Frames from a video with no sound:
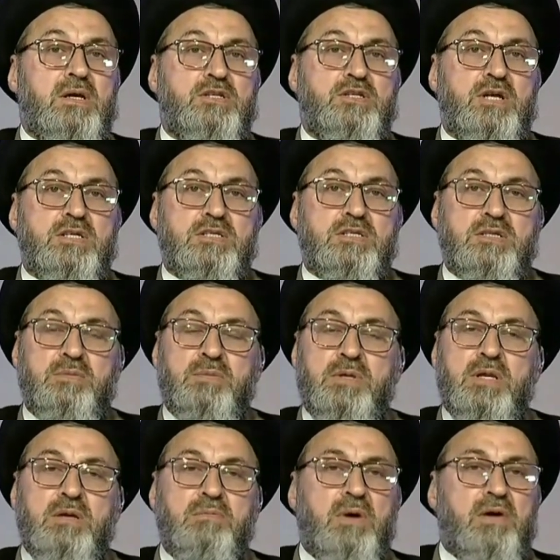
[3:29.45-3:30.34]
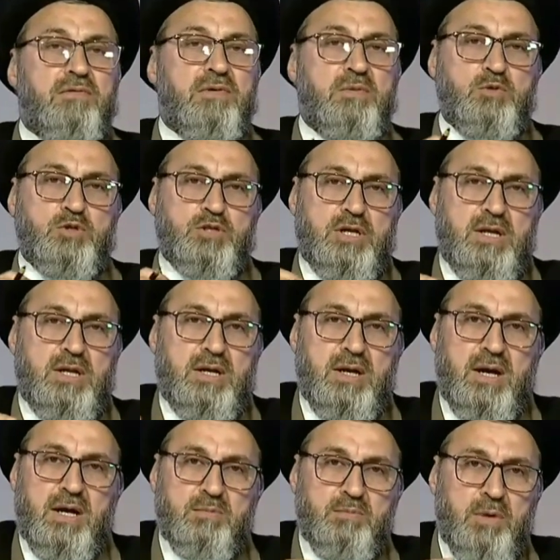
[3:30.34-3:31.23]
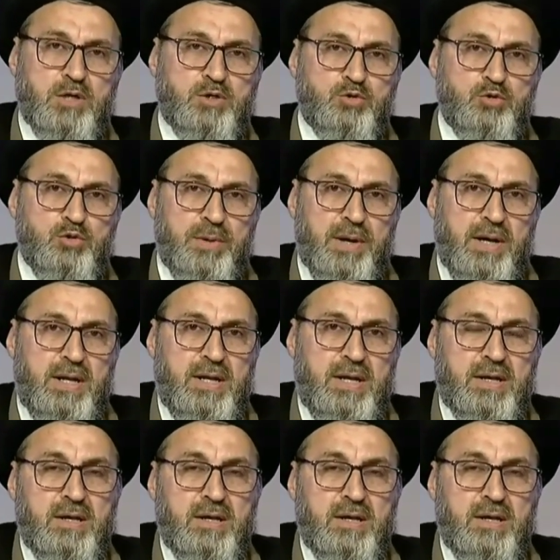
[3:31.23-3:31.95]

اجازه زمنيه ما في مشكله هاي محسوبه عليك